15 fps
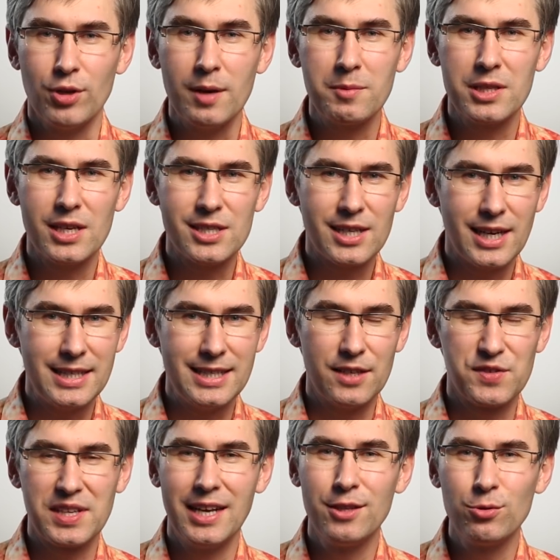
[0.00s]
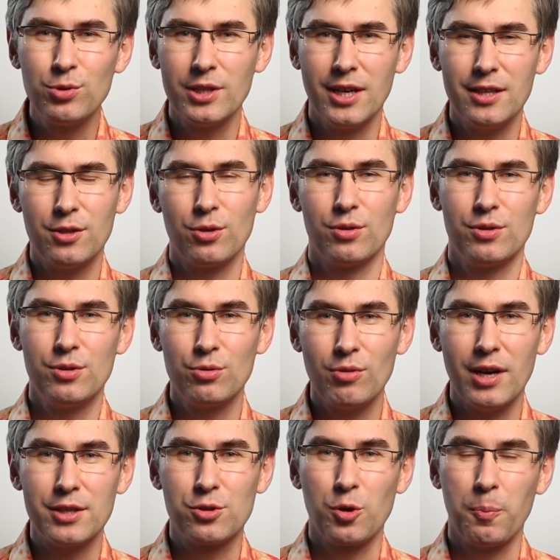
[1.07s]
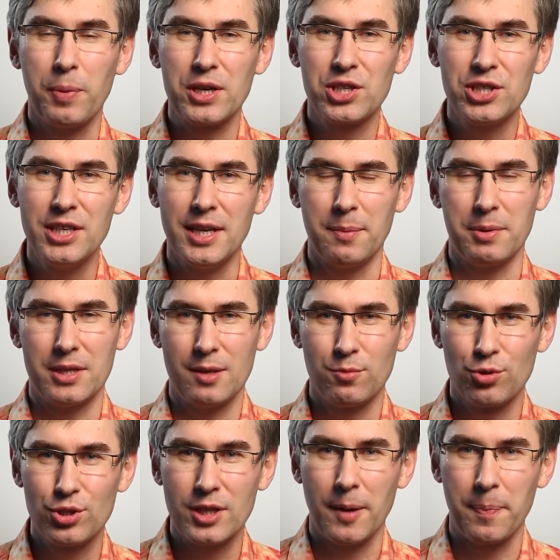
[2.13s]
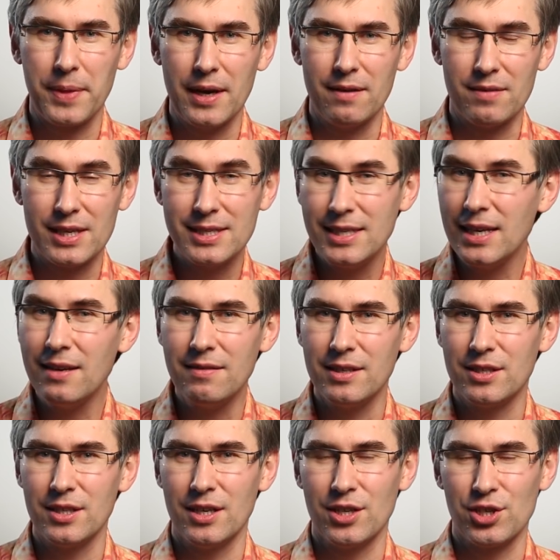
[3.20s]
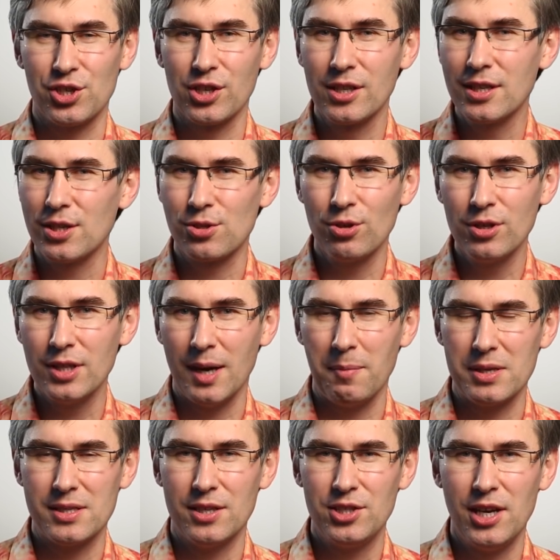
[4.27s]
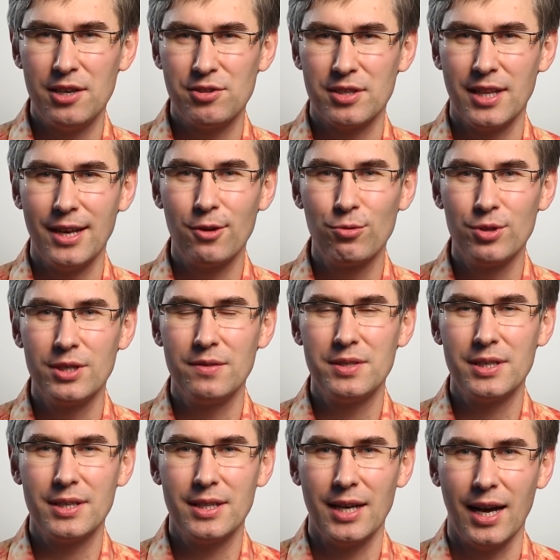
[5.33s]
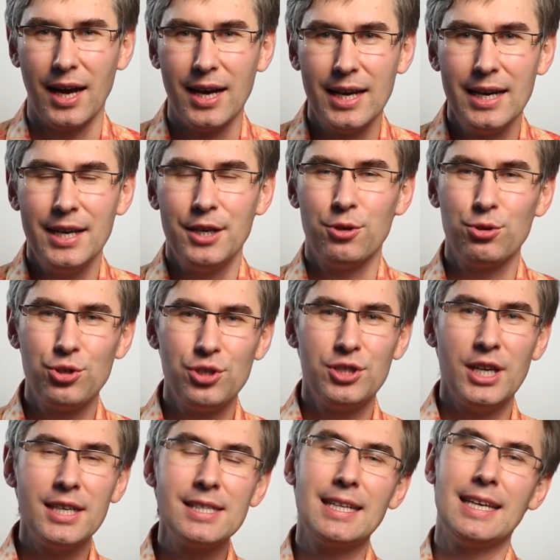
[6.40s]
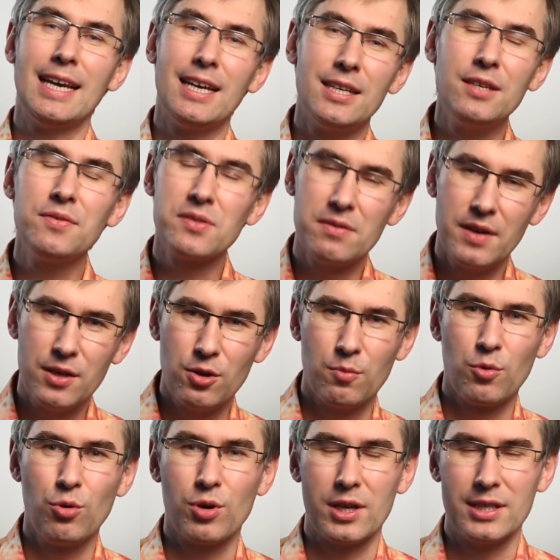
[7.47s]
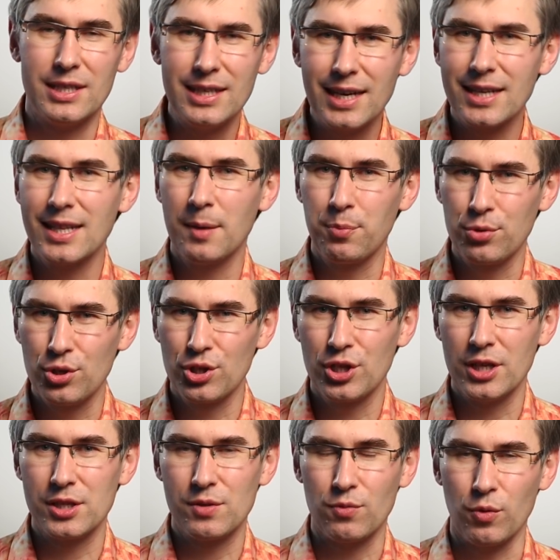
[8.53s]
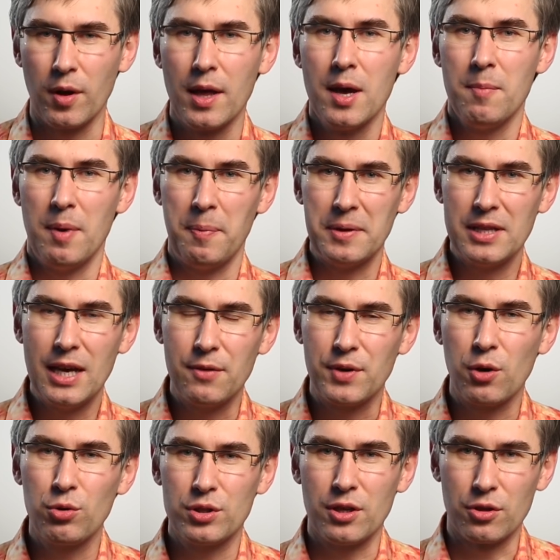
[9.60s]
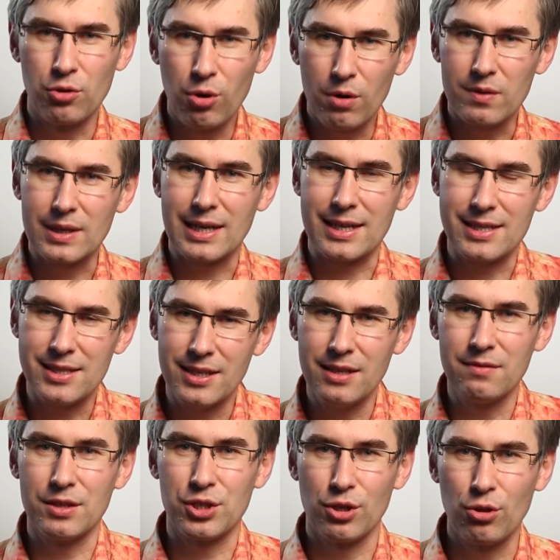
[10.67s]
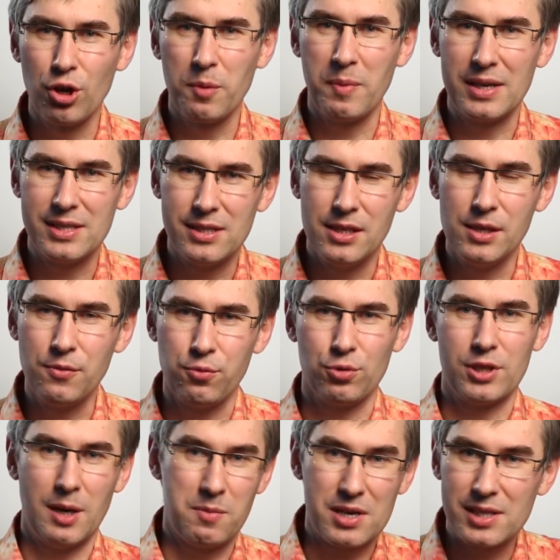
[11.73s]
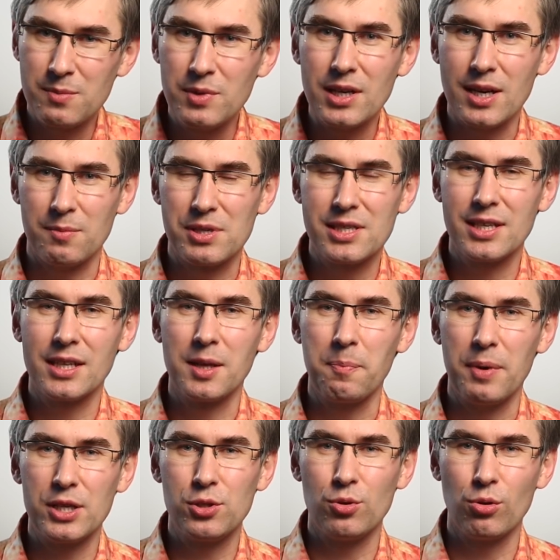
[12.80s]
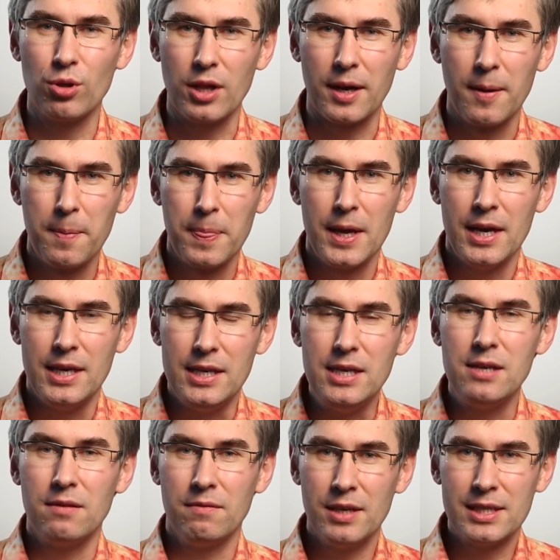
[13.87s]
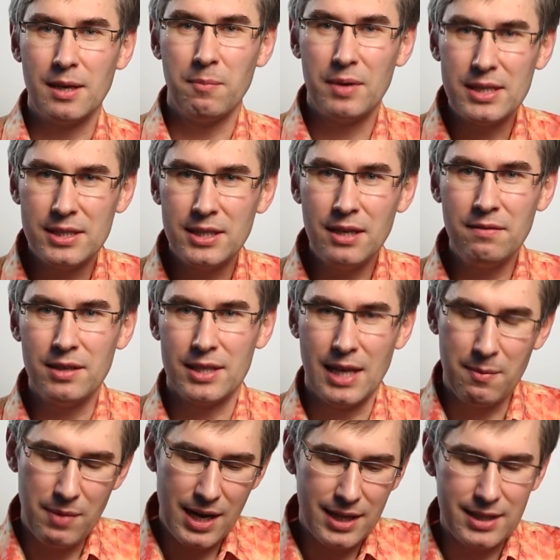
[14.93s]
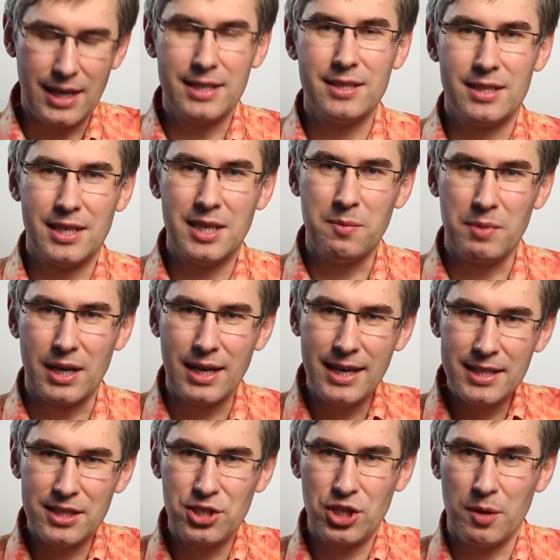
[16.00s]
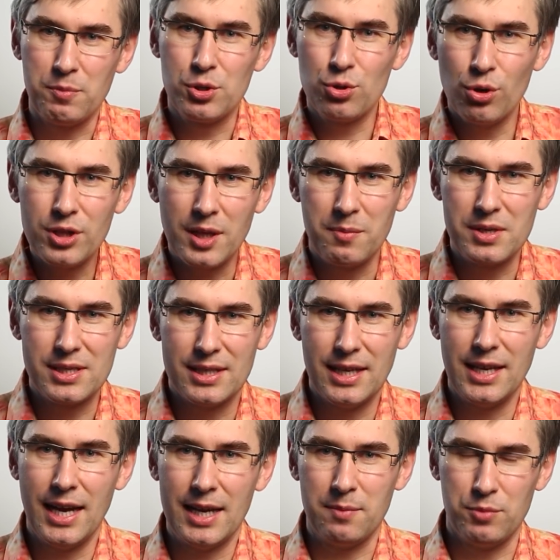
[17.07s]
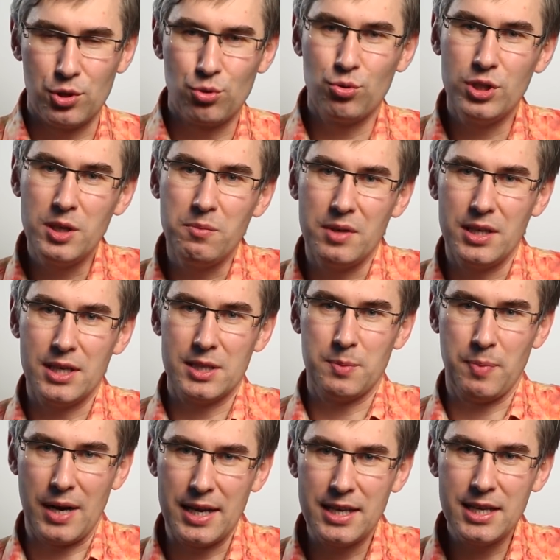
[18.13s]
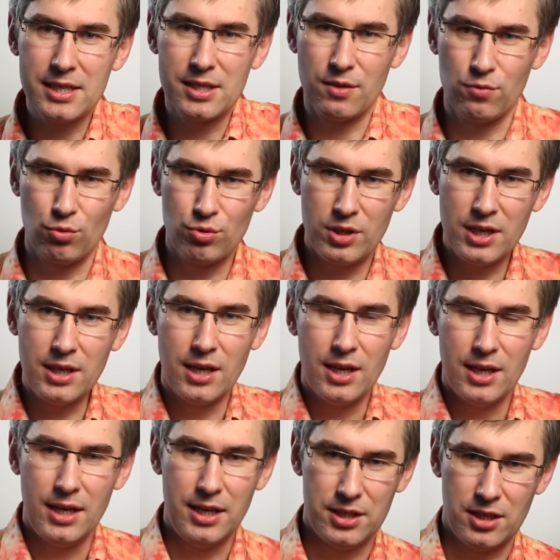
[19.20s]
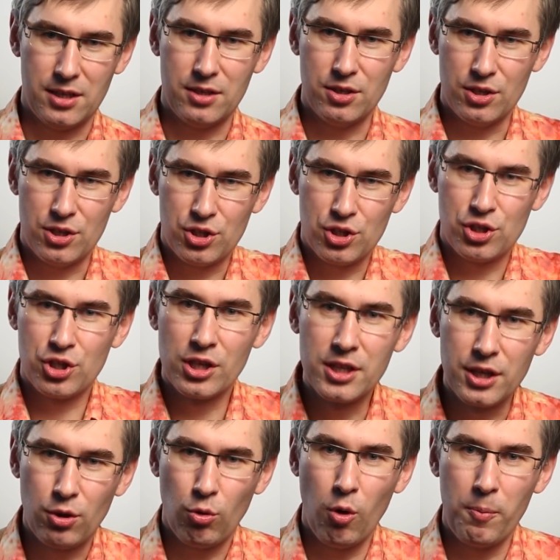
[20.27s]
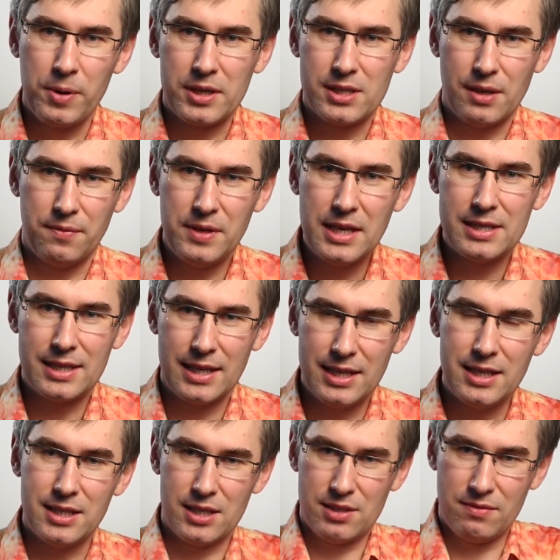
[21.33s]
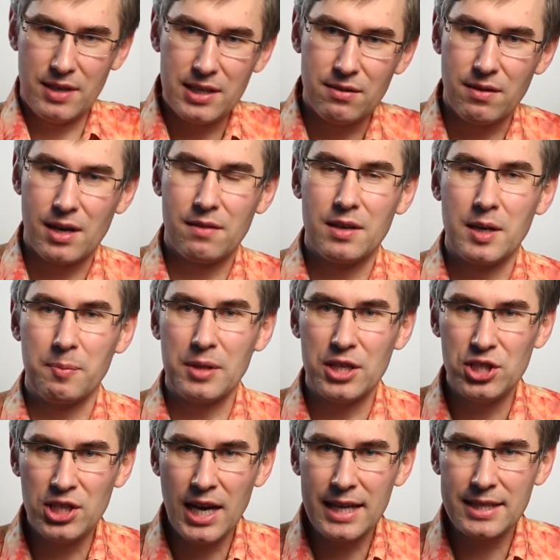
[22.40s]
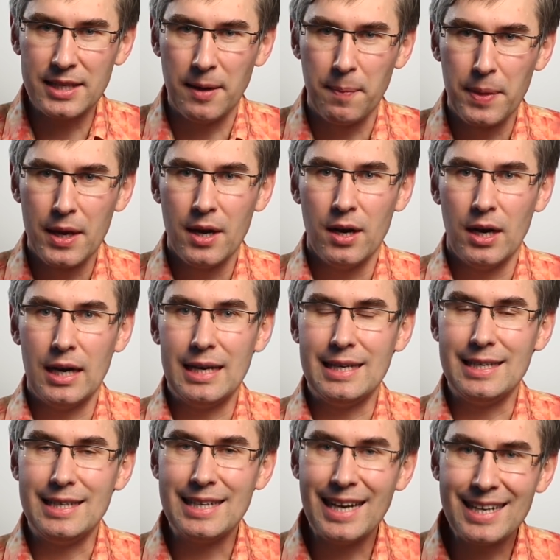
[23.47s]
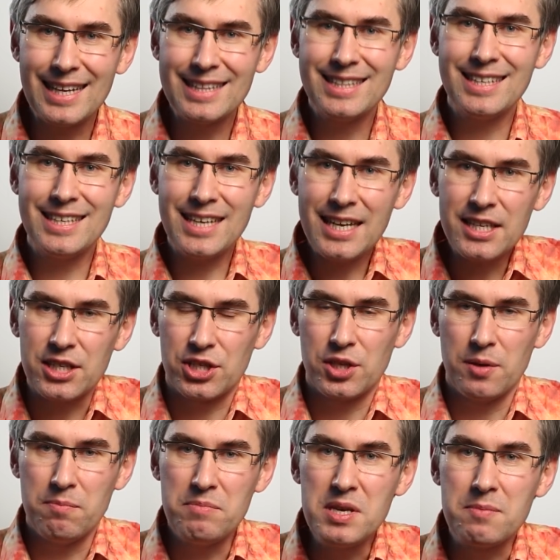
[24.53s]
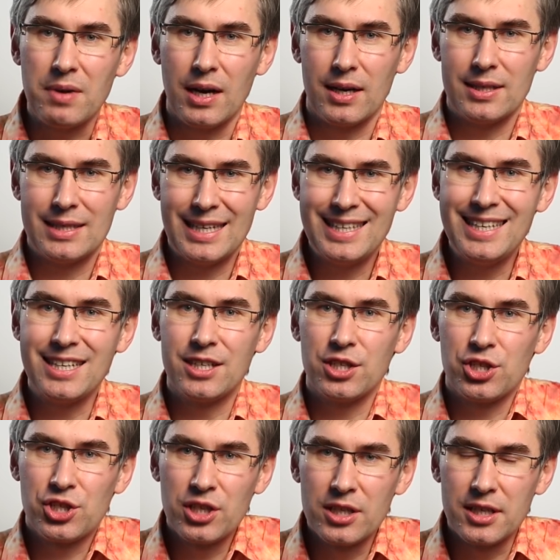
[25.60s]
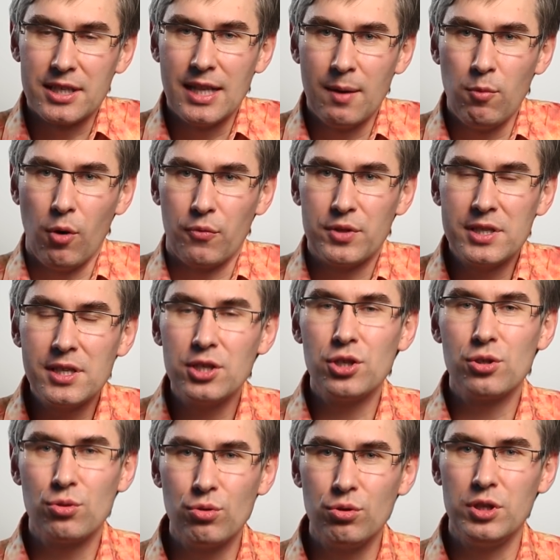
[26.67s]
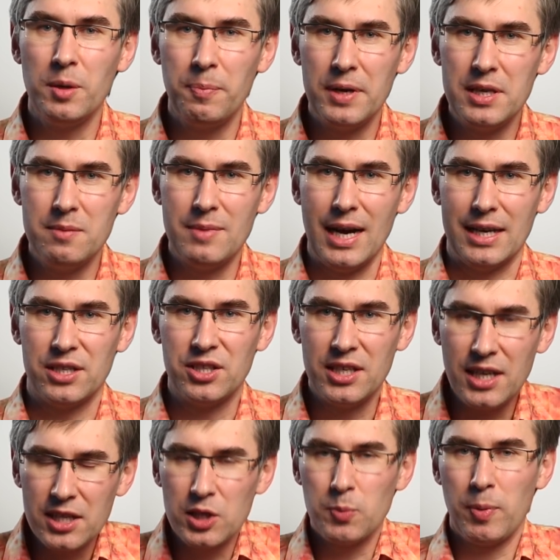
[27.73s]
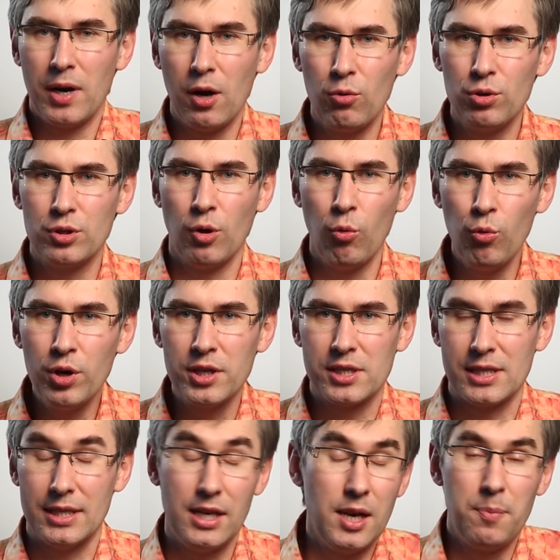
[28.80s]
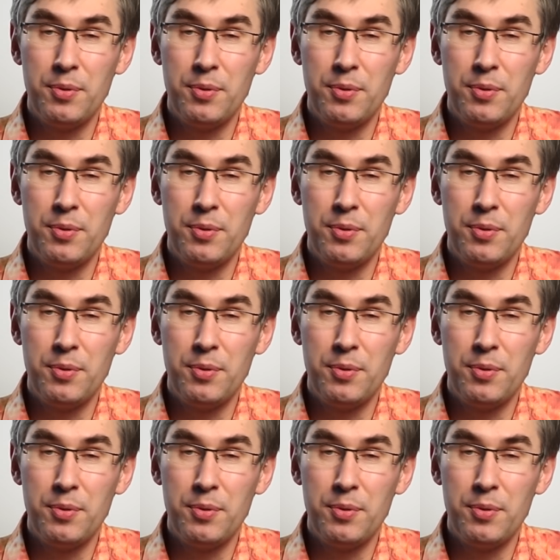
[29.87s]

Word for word: Но я бы даже хотел взглянуть на эту ситуацию пошире, потому что а, в России ведь э, жилые зоны обозначаются далеко не всегда. И очень часто я и в своем городе, и когда путешествую, попадая в какой-то новый красивый жилой массив, он там размером целый поселок. И в этом массиве дома, они такими клеточками, сотами стоят, между ними есть проезды, внутри этих э, жилых комплексов есть какие-то свои дворовые площадки. А, и когда ты едешь мимо таких жилых домов, ты зачастую не понимаешь, ты едешь по какой-то улице или